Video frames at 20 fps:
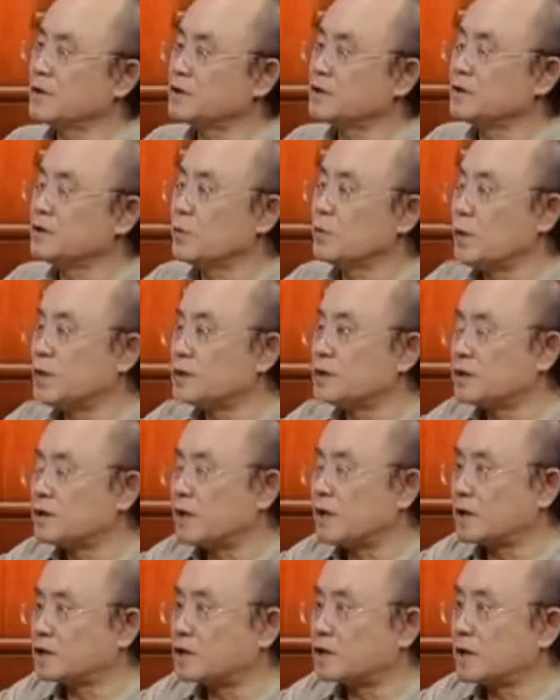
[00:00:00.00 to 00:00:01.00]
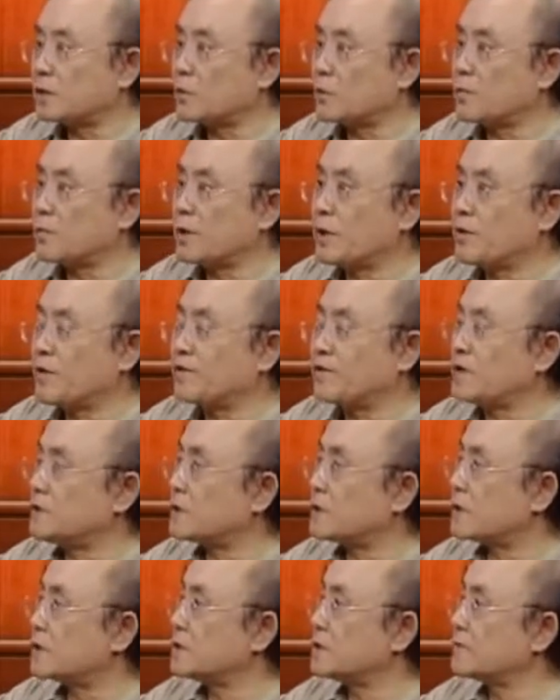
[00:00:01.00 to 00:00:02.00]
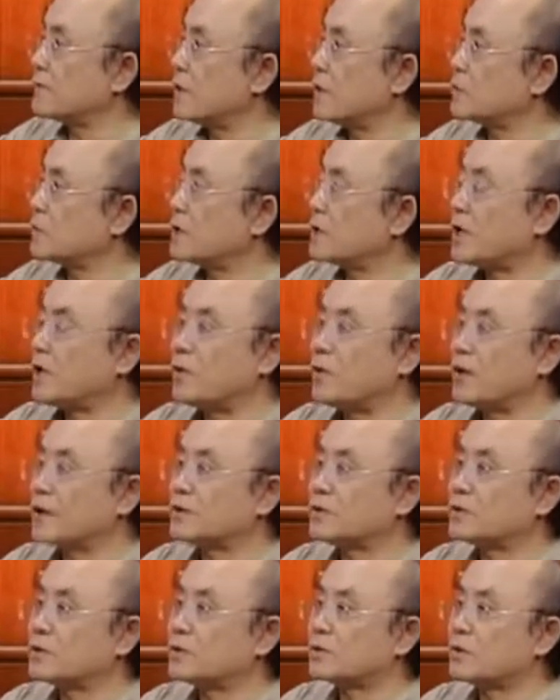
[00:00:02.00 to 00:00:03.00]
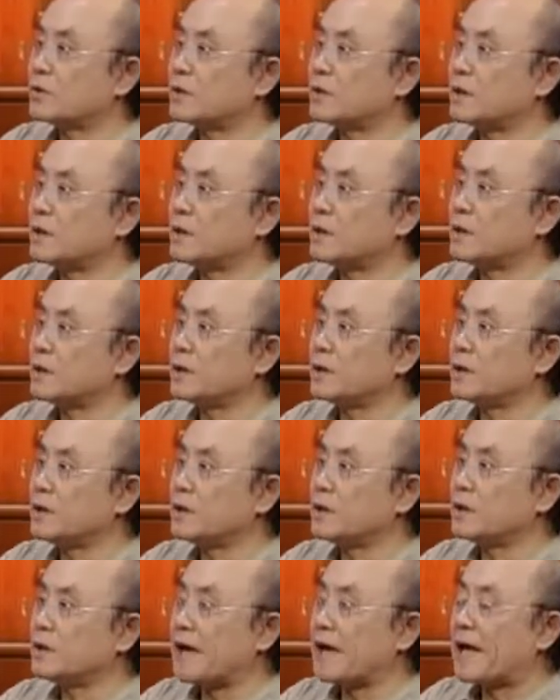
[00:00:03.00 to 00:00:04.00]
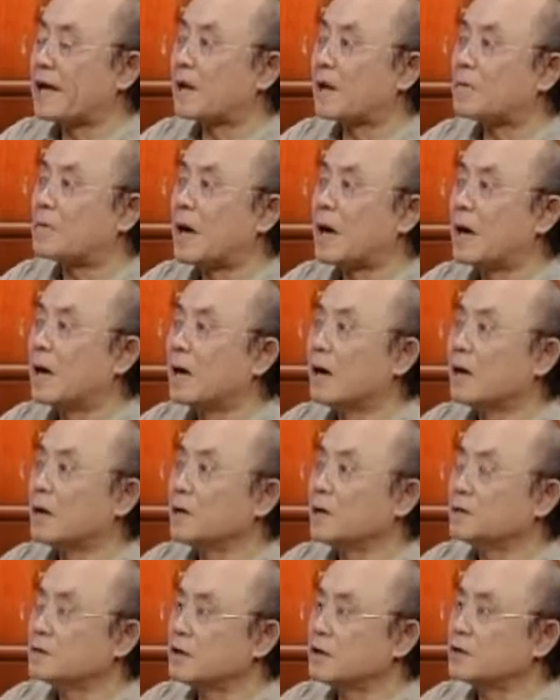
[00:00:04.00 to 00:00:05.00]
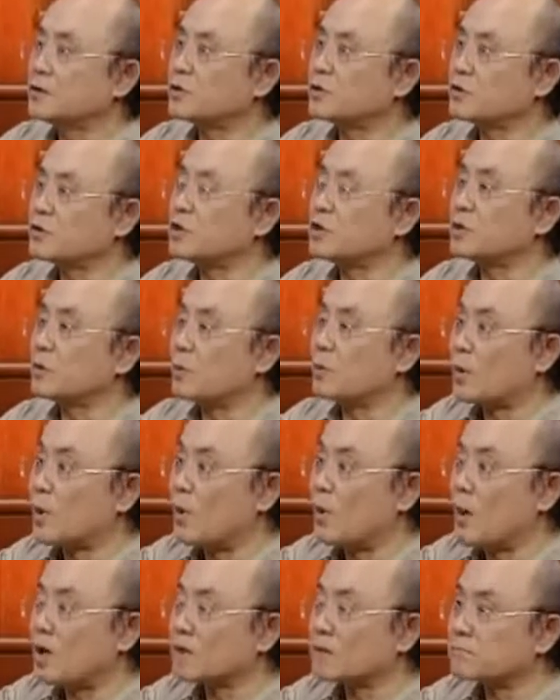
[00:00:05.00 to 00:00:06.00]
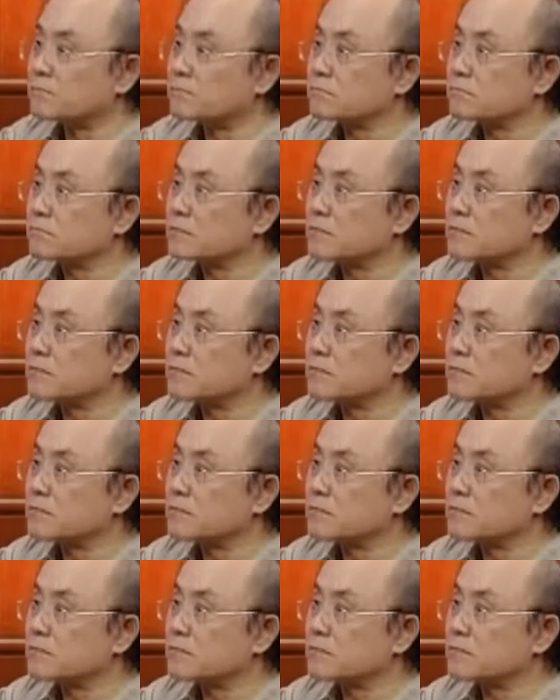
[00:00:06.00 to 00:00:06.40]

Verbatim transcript: 那意味着你要解冻贝多芬，整个西方古典音乐就都可以。演了嘛？嗯，这又是一个文化